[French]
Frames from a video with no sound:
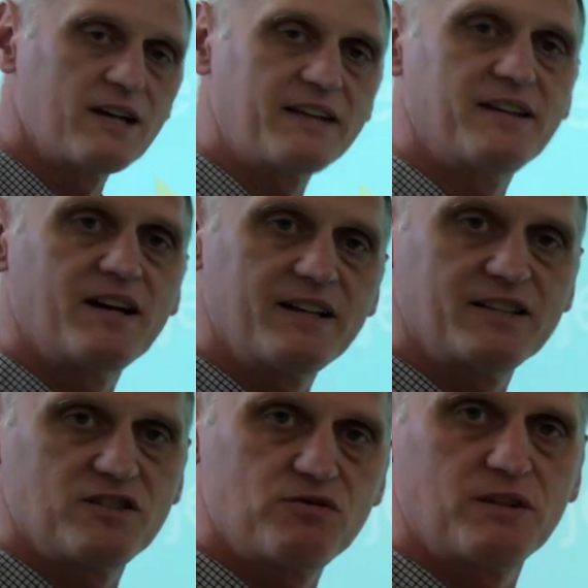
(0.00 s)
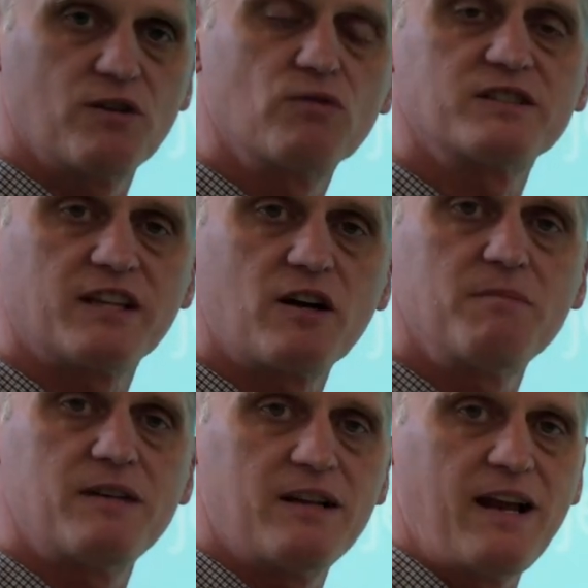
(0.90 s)
là-dedans et ainsi de suite. Donc, c'est comme
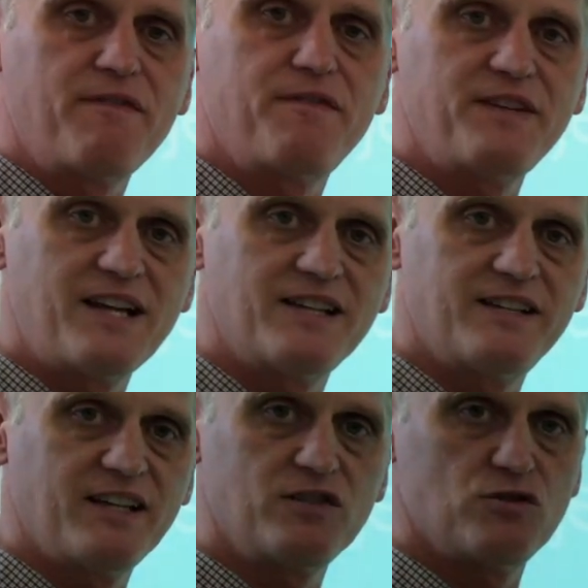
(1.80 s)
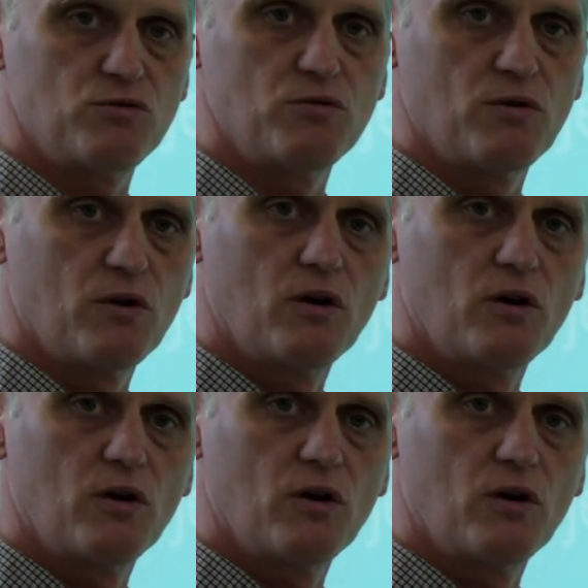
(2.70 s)
la finalité du